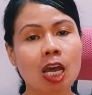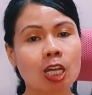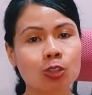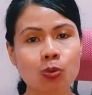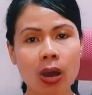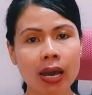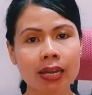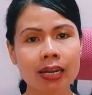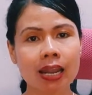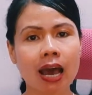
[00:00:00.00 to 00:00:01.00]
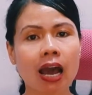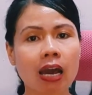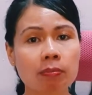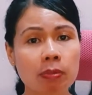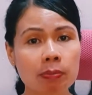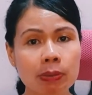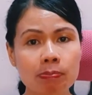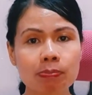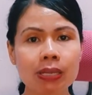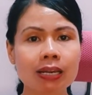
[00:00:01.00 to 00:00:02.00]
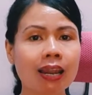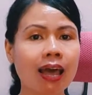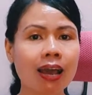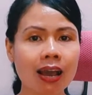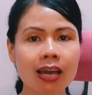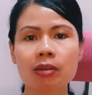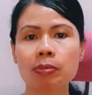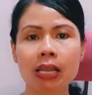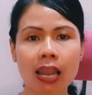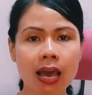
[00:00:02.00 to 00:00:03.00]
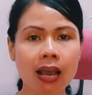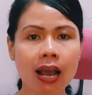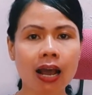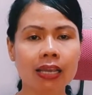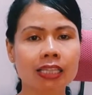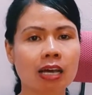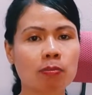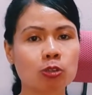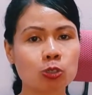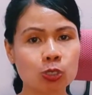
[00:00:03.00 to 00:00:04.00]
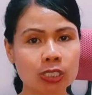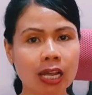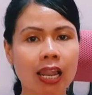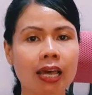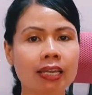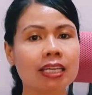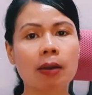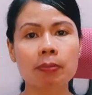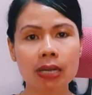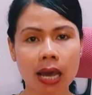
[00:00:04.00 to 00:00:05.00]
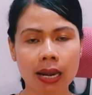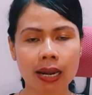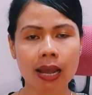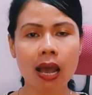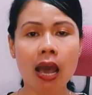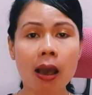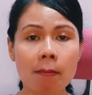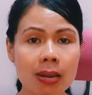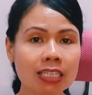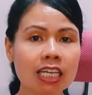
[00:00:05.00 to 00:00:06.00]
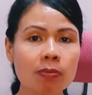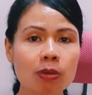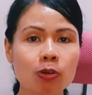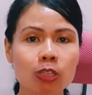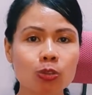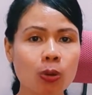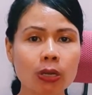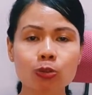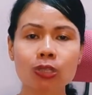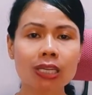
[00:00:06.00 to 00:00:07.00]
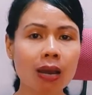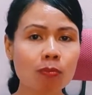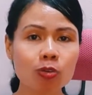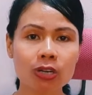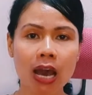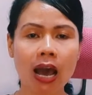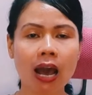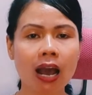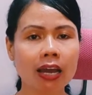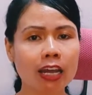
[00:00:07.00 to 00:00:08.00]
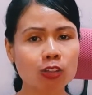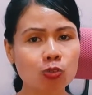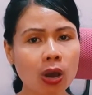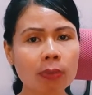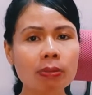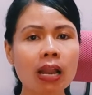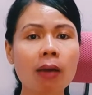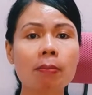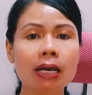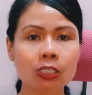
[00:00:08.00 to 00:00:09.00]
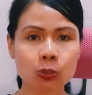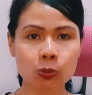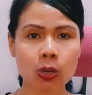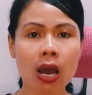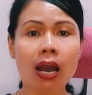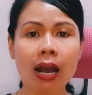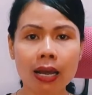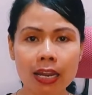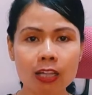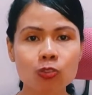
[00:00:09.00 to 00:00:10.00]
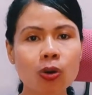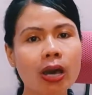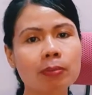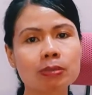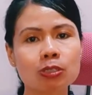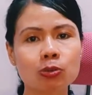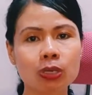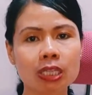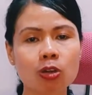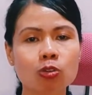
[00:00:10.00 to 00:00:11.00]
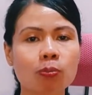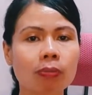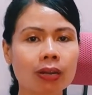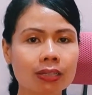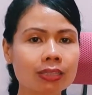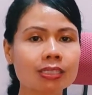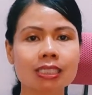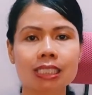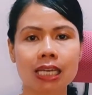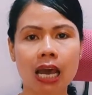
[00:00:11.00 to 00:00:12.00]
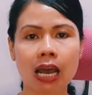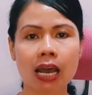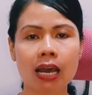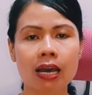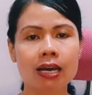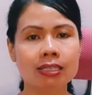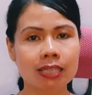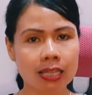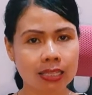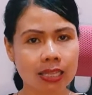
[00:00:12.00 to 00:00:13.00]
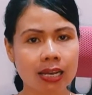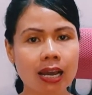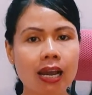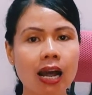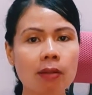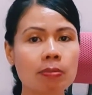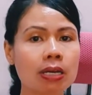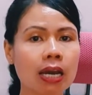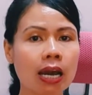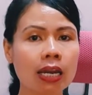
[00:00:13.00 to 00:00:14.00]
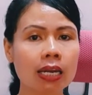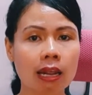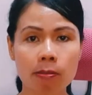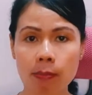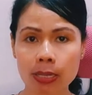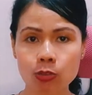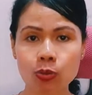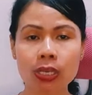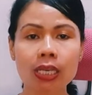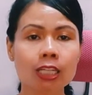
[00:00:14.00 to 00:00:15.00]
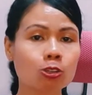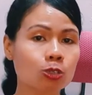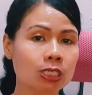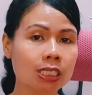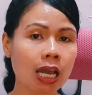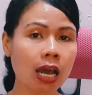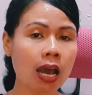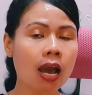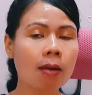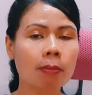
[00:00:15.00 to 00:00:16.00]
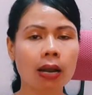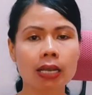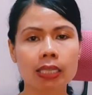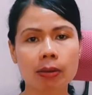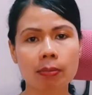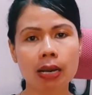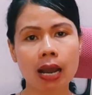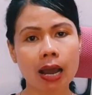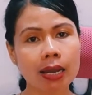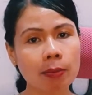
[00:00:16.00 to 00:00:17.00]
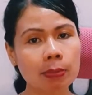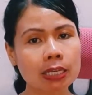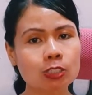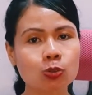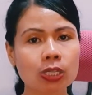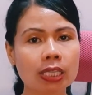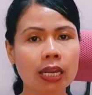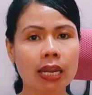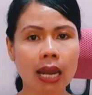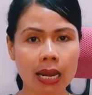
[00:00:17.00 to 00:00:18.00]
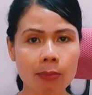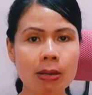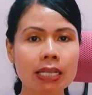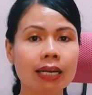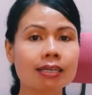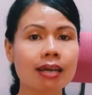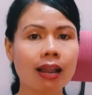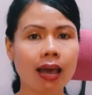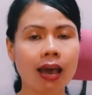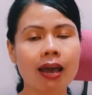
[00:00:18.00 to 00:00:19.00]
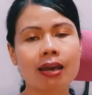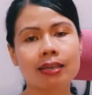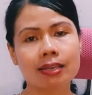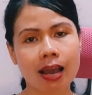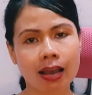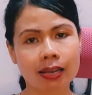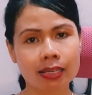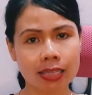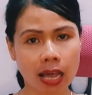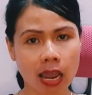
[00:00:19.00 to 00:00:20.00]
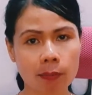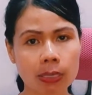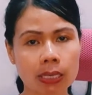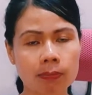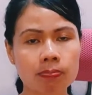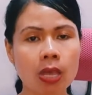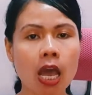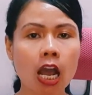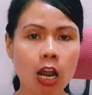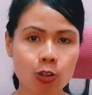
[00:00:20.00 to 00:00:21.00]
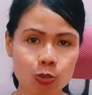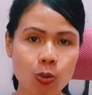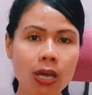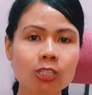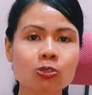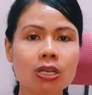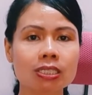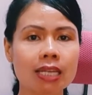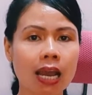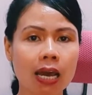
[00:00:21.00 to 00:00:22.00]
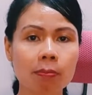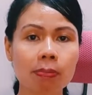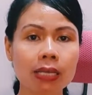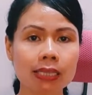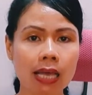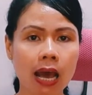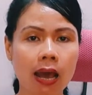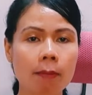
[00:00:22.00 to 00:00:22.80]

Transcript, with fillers: Tuhan akan memimpin langkah demi langkah kita menuju jalan yang benar. Belajar mengikuti Tuhan itu tidak mudah. Kadang Tuhan bilang maju, kadang Tuhan menyuruh kita untuk berhenti sejenak. Saat kita gagal mendengar dan mematuhi instruksinya, maka kita menghadapi kesulitan dan ada banyak kendala yang kita alami. Kalau Tuhan sudah sediakan pelita,